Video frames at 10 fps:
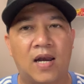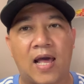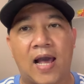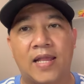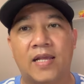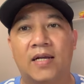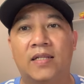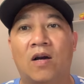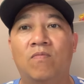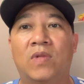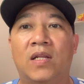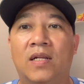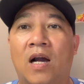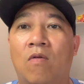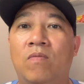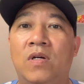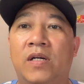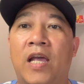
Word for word: là những thông tin không được